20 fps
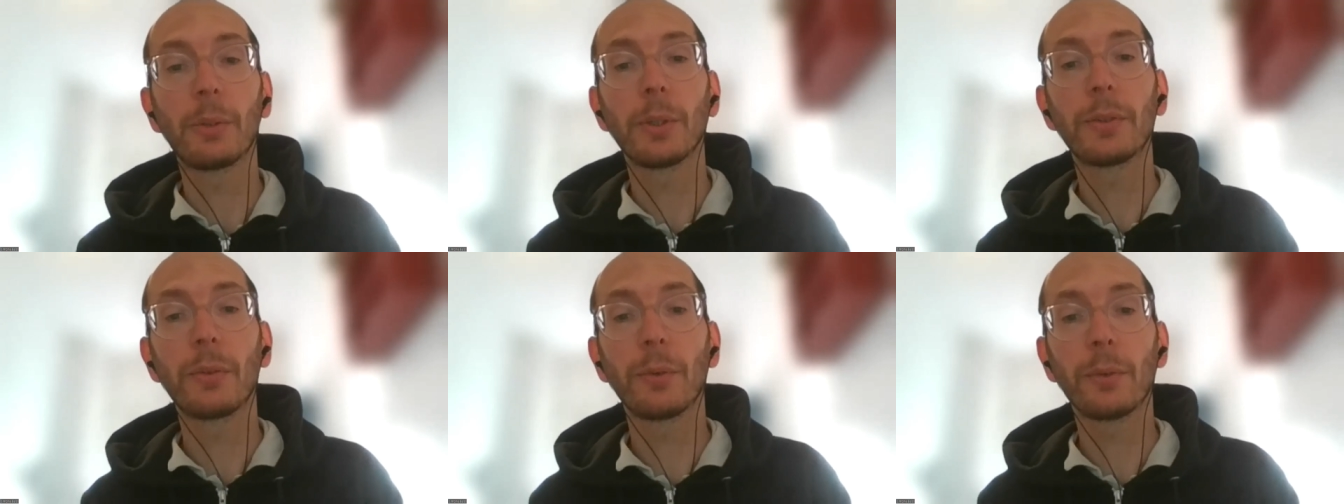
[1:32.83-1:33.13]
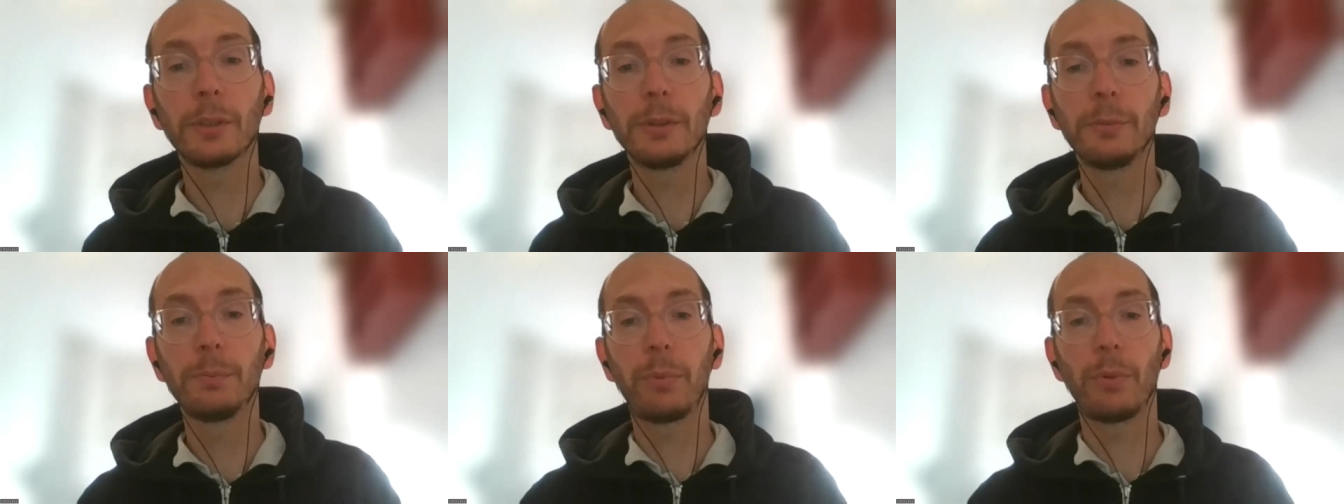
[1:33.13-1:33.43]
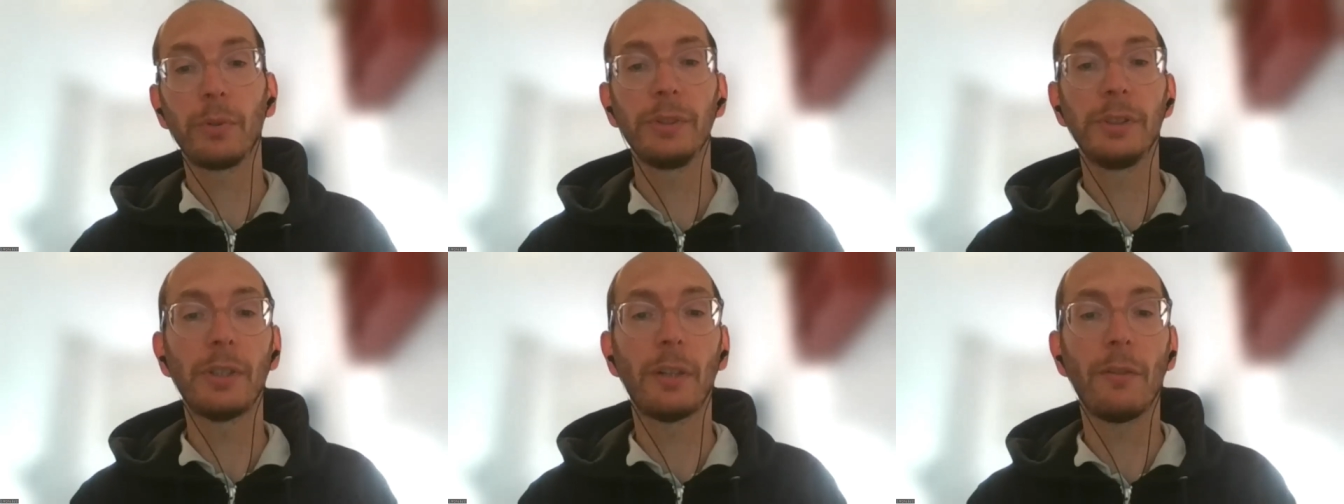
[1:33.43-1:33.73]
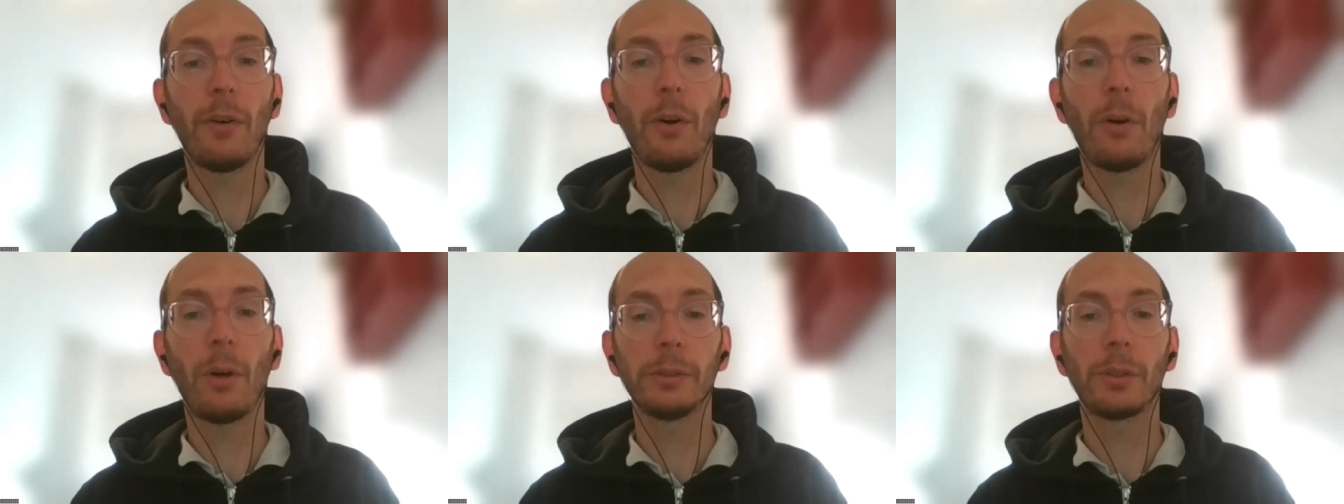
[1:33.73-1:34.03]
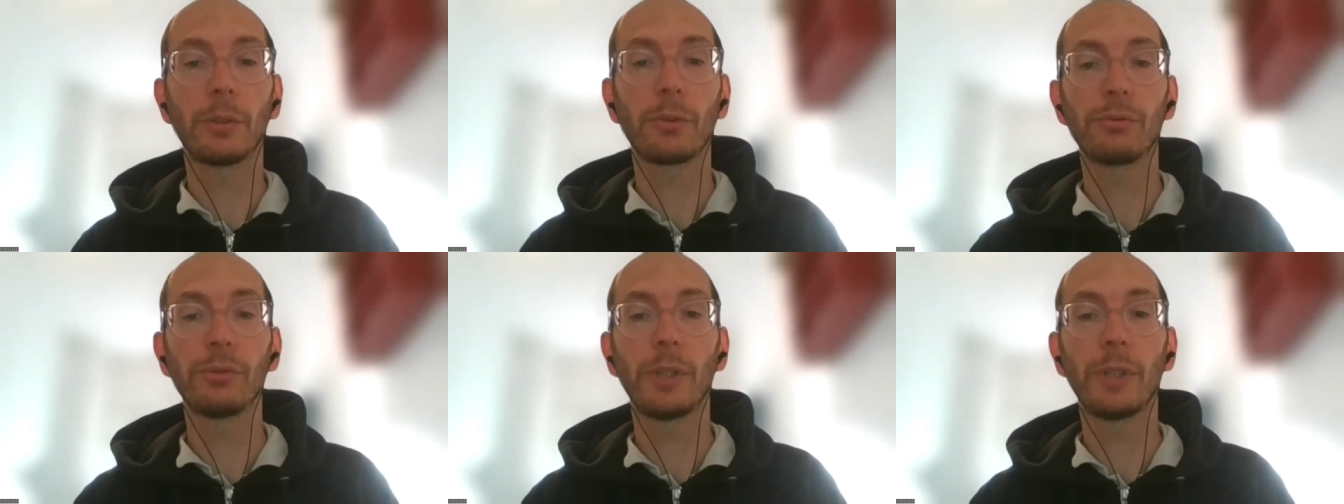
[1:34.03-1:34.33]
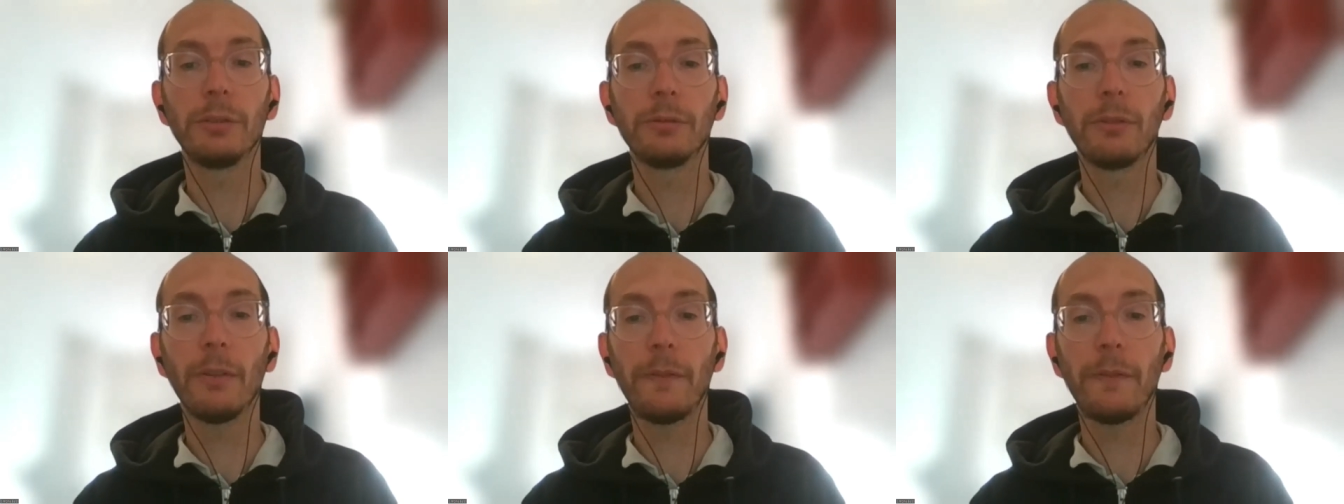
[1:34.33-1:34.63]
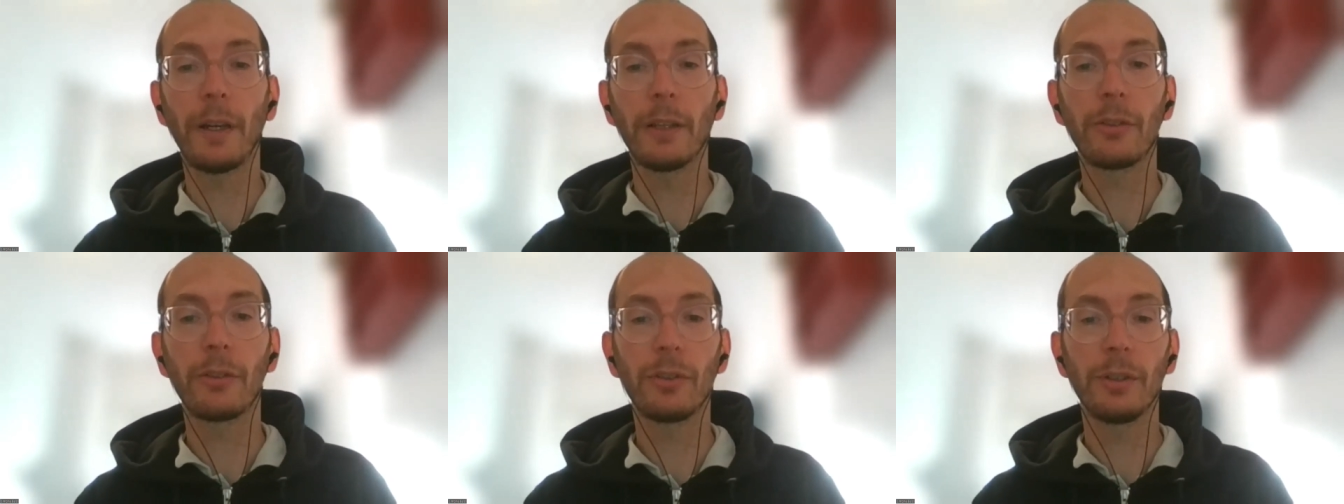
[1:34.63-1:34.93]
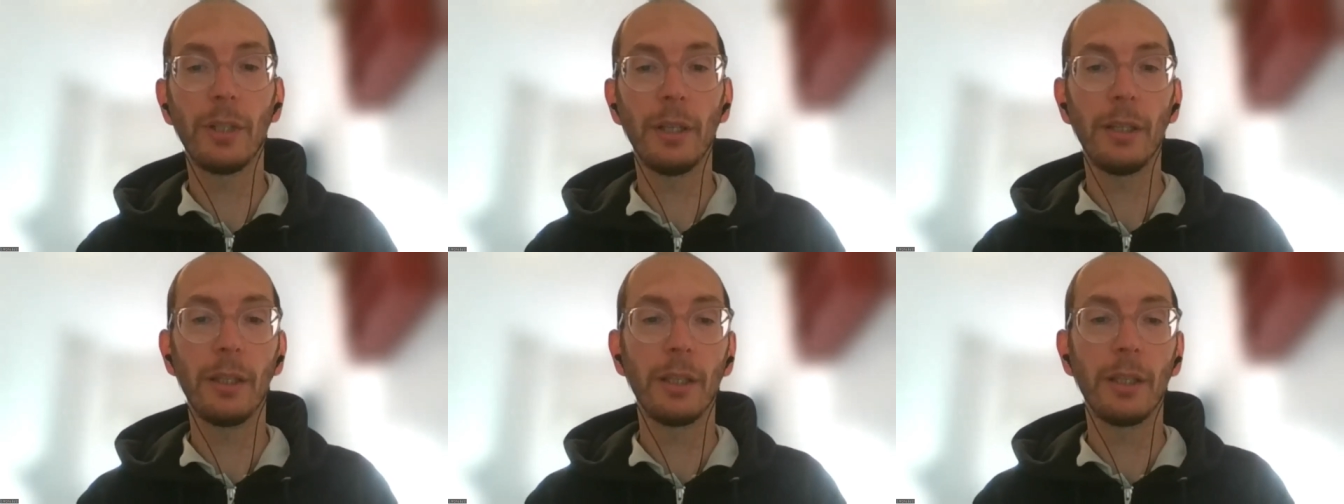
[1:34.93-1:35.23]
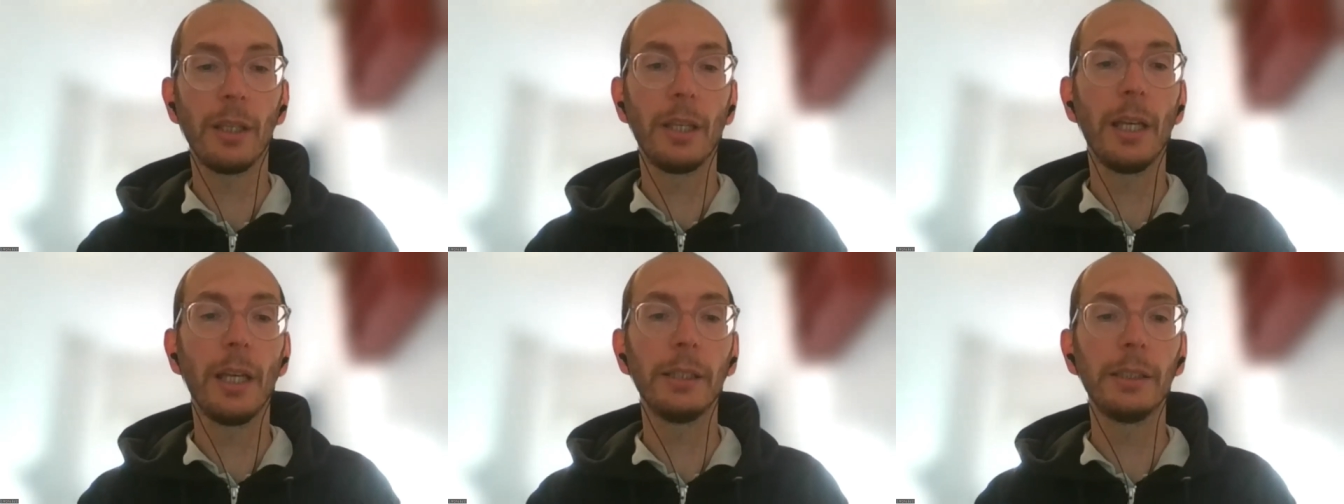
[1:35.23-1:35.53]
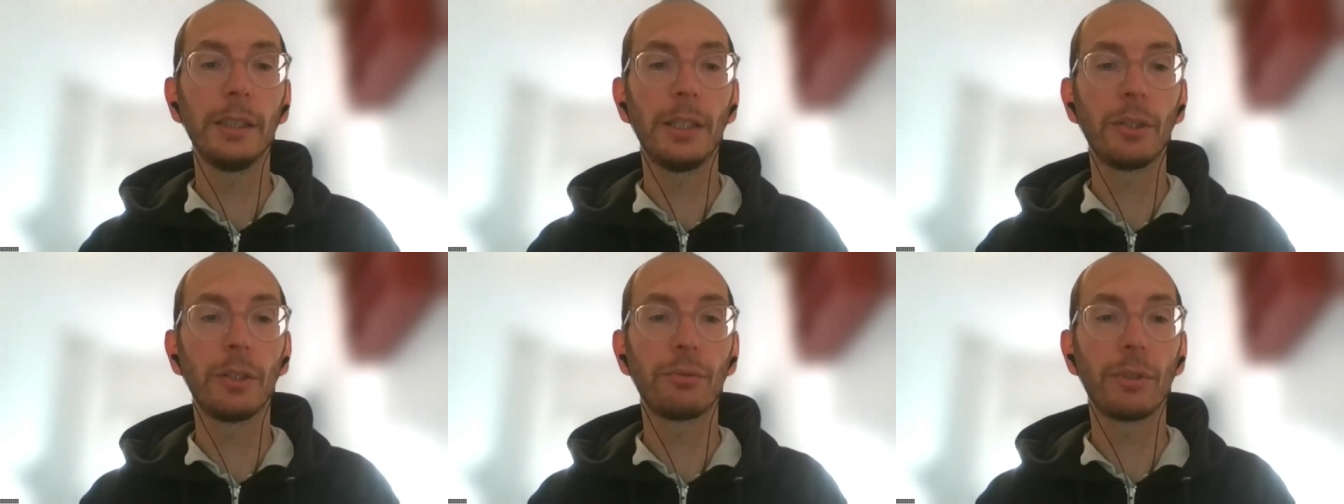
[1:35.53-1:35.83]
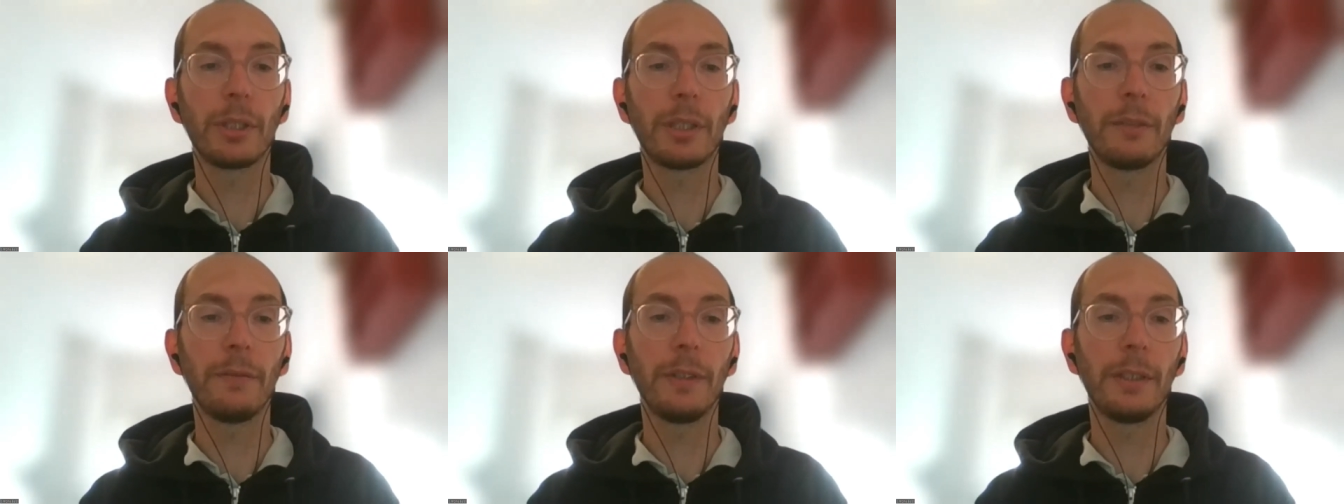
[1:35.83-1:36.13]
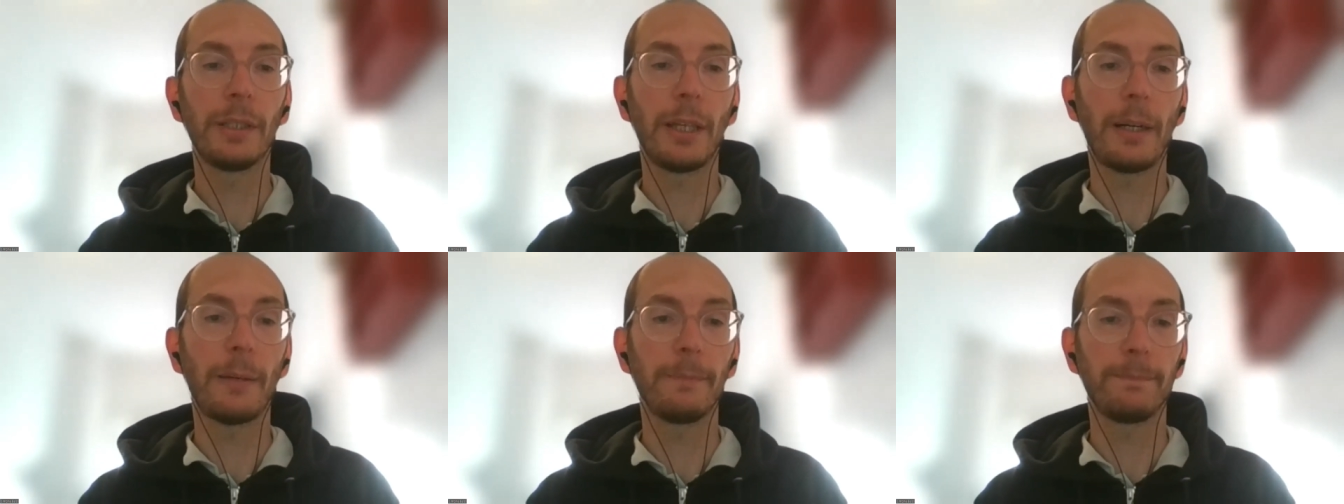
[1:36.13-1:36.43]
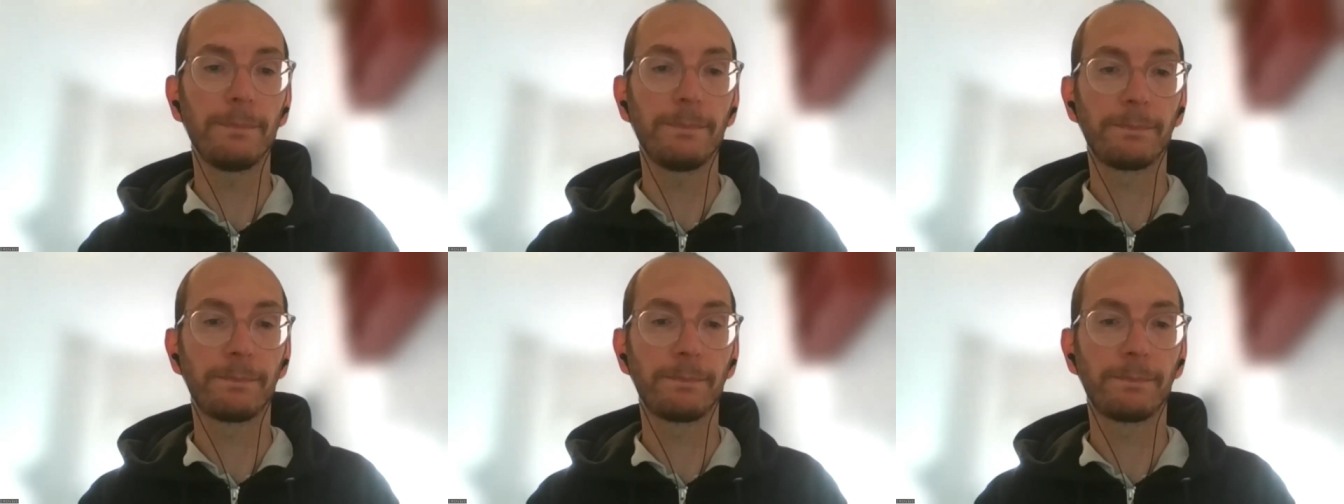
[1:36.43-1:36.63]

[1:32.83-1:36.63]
questo gruppo di lavoro sulla lingua facile e delle sue attività.